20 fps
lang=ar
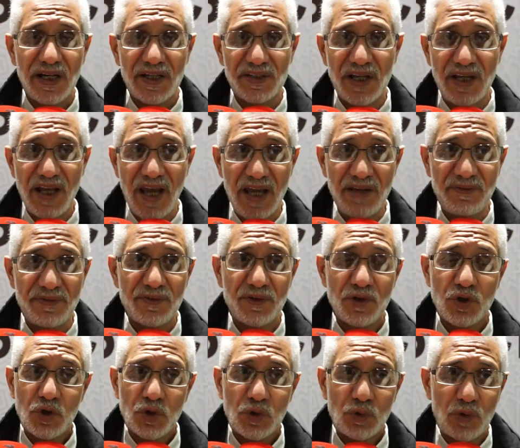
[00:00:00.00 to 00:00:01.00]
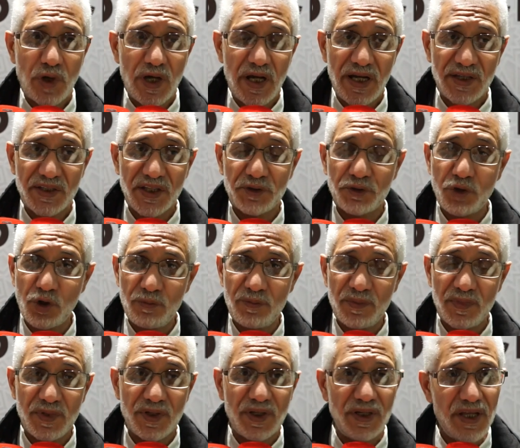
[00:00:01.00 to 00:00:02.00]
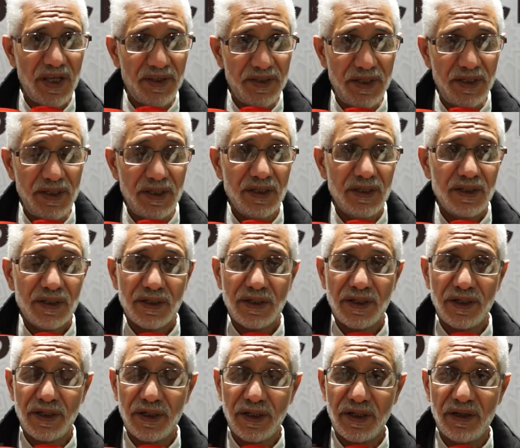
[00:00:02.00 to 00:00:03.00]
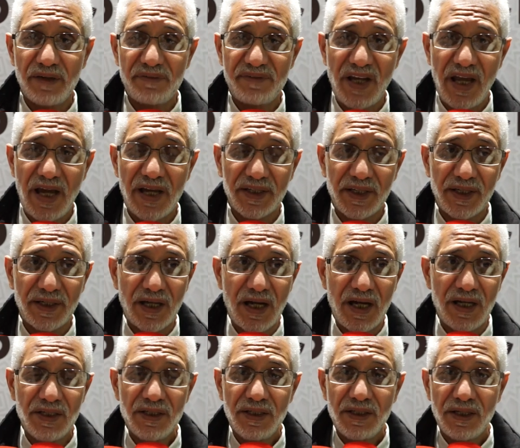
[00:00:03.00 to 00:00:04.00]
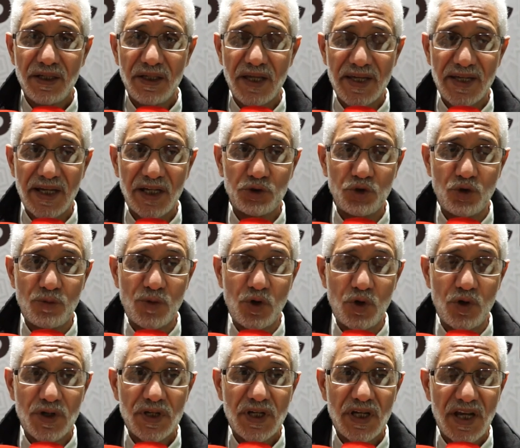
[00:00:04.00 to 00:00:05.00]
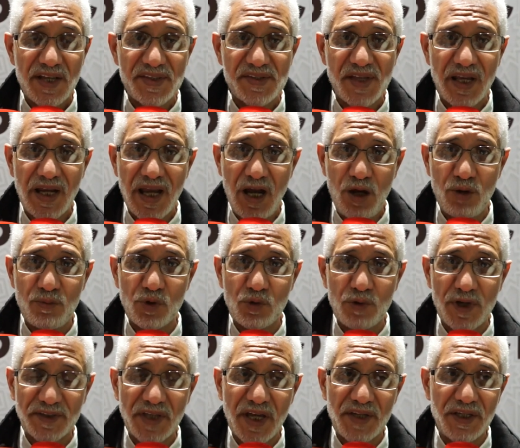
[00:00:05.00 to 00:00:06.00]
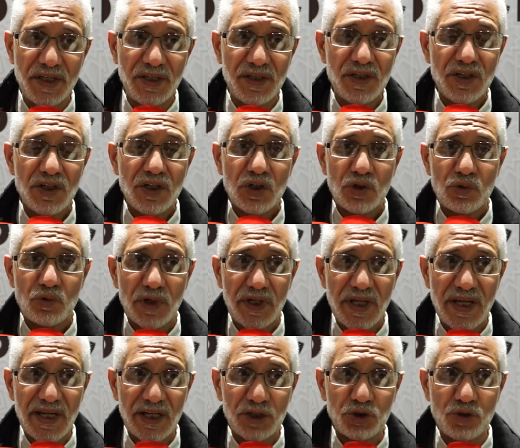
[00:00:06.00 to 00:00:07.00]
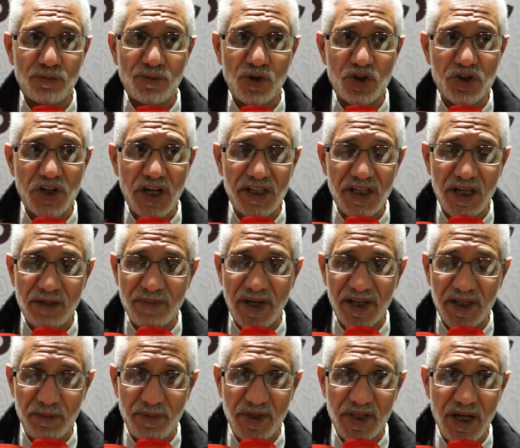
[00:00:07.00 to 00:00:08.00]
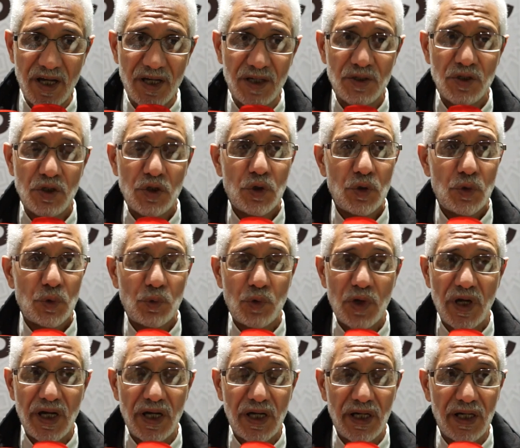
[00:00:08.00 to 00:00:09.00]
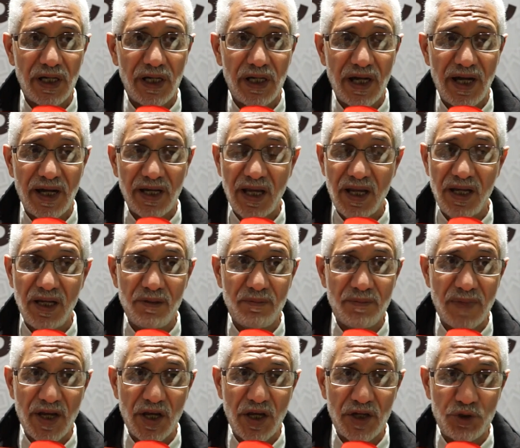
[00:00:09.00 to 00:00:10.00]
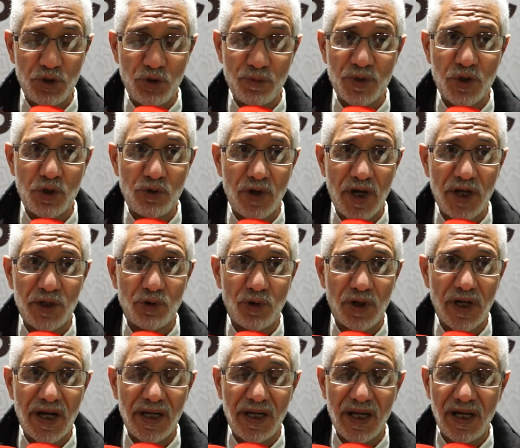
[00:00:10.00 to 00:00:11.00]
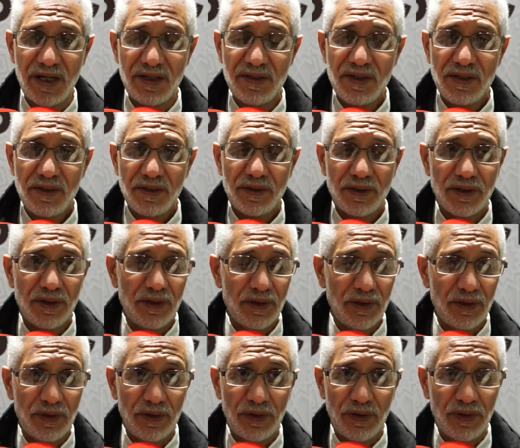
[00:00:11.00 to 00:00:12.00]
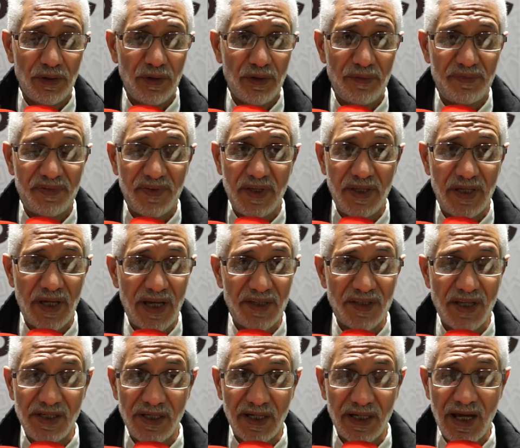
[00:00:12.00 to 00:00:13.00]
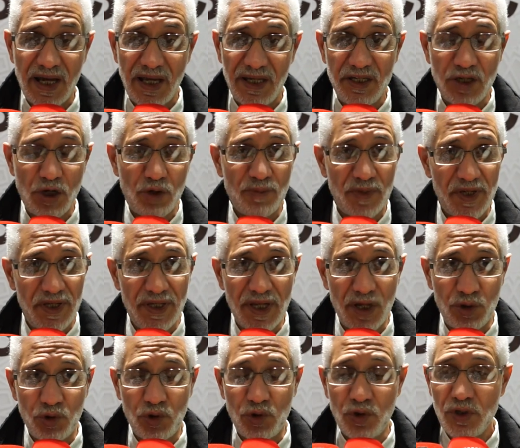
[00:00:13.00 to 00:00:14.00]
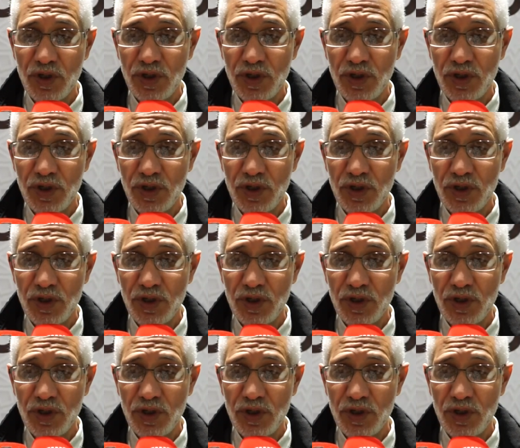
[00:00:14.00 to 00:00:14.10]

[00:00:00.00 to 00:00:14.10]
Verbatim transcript: هذا الحيف وهذا الظلم الذي آه، في الحقيقة لا يخدم التلاحم الوطني ولا يخدم الجالية المغربية وأقل ما يمكن أن يقال آه، في هذا اللقاء اليوم إنه